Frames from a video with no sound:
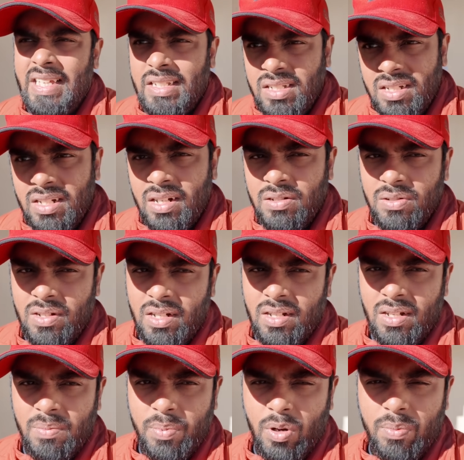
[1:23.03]
இதுக்கு நடுவில்
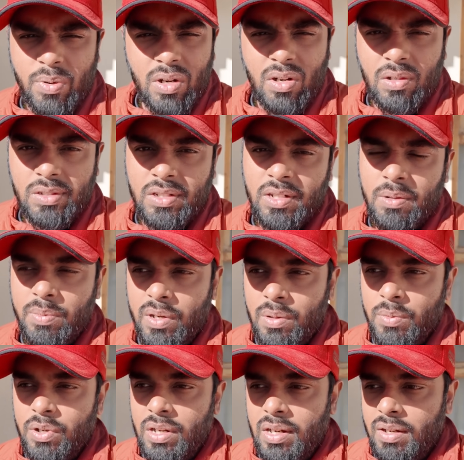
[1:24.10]
என்னால் ப்ராப்பராக கான்சன்ட்ரேட்
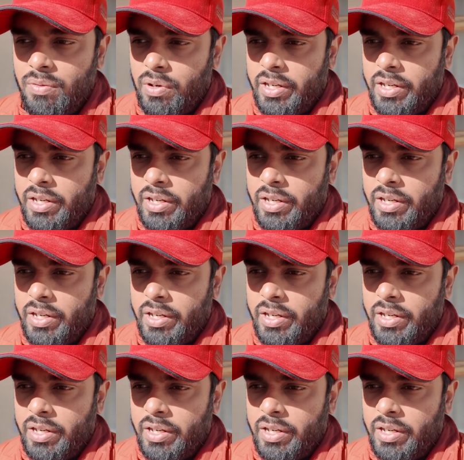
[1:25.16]
பண்ண முடியல